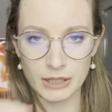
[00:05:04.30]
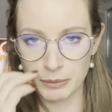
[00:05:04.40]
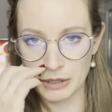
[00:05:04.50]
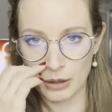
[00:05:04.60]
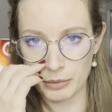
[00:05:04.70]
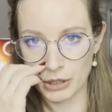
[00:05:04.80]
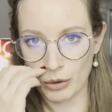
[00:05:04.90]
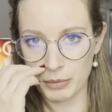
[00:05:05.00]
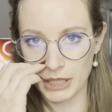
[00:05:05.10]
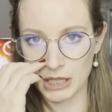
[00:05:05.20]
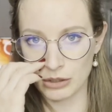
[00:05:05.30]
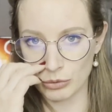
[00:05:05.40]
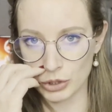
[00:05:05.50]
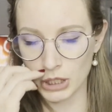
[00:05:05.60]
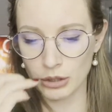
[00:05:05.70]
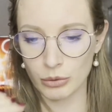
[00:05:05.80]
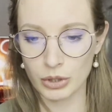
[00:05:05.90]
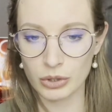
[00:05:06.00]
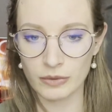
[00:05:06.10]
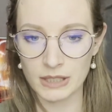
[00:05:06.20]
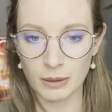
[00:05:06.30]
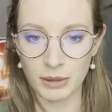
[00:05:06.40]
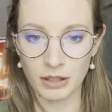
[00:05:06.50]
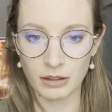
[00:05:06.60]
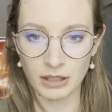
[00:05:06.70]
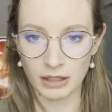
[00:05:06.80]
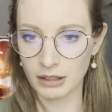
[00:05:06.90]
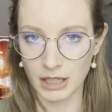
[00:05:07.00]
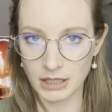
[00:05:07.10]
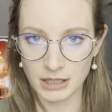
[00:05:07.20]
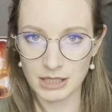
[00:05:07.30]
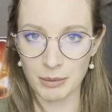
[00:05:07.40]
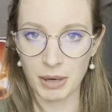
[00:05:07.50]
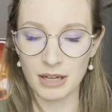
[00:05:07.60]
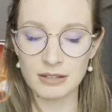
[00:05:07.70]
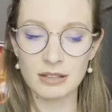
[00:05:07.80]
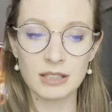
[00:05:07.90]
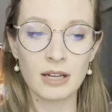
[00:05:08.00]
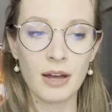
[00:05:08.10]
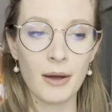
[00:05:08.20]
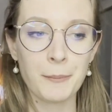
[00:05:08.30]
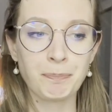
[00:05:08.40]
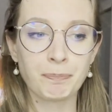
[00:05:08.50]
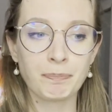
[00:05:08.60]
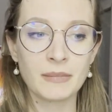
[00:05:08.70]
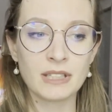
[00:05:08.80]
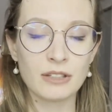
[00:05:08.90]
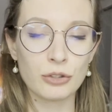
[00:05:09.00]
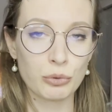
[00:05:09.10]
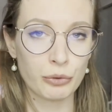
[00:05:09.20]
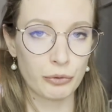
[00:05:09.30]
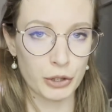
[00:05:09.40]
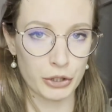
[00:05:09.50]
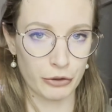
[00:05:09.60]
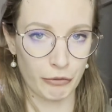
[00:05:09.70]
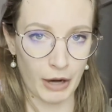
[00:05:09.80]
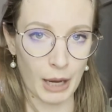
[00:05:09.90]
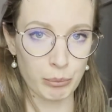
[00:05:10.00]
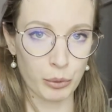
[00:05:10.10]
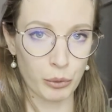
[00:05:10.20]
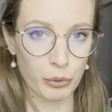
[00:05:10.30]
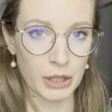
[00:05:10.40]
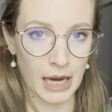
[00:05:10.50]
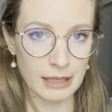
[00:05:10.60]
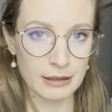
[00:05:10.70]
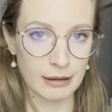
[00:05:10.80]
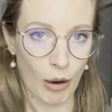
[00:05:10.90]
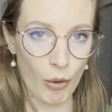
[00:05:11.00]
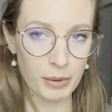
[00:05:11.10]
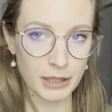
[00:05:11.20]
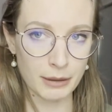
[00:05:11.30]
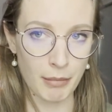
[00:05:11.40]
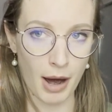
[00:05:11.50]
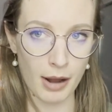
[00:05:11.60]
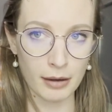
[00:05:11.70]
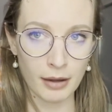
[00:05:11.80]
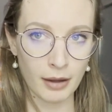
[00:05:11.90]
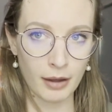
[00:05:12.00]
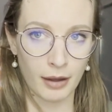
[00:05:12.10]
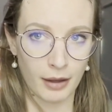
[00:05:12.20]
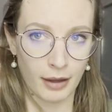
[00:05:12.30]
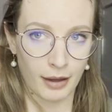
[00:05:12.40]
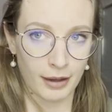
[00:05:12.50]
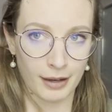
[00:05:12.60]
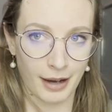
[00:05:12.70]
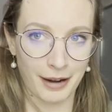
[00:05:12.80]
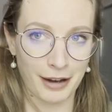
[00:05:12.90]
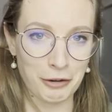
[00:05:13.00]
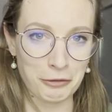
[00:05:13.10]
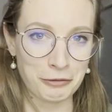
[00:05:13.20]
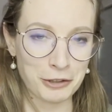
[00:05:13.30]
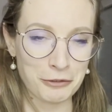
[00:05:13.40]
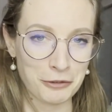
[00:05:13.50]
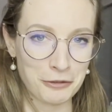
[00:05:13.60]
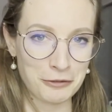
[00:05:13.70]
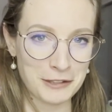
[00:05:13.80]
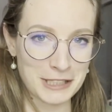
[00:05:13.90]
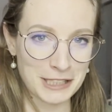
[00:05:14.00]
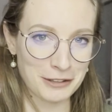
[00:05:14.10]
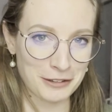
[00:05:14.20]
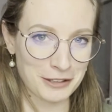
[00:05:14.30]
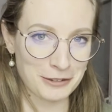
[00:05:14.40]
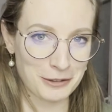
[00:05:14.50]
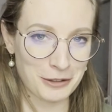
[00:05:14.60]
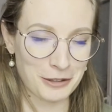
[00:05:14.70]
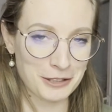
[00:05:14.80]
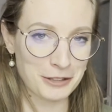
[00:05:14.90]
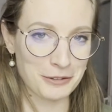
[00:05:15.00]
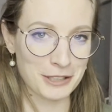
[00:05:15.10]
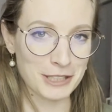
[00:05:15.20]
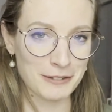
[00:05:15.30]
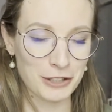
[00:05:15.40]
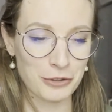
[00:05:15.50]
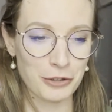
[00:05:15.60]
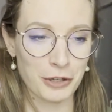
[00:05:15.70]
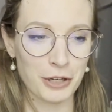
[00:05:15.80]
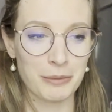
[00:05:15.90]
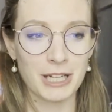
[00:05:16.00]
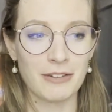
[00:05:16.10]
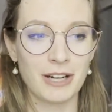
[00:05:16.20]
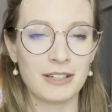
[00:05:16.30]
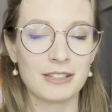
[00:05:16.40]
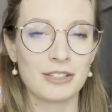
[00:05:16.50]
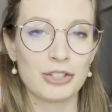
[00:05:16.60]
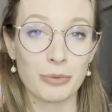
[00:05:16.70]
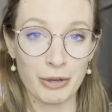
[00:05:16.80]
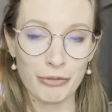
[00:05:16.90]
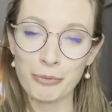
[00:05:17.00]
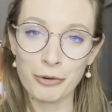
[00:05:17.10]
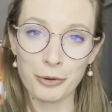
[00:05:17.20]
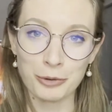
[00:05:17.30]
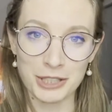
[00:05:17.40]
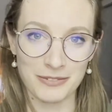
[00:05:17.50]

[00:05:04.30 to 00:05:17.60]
ist. Gibt es, glaube ich, auch mit Käse und Schinken oder sowas, aber da kenne ich jetzt die Preise nicht. Ähm, dieses Thunfischfladenbrot hat, glaube ich, mal keine Ahnung, 4,50 oder so gekostet und das war schon teuer. Mittlerweile ist es schon bei 5,20 Euro